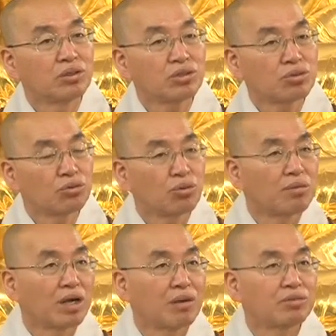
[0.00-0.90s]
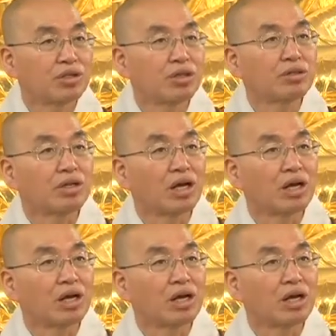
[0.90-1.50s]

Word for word: yes, no만 하면 되는데